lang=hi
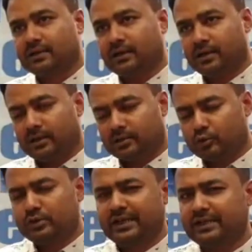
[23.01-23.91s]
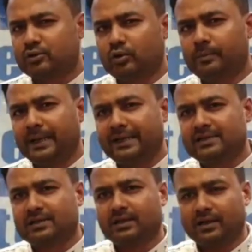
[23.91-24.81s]
दूसरे स्कूल में इस
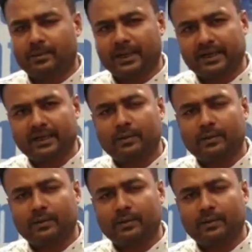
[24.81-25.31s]
हमारे यहाँ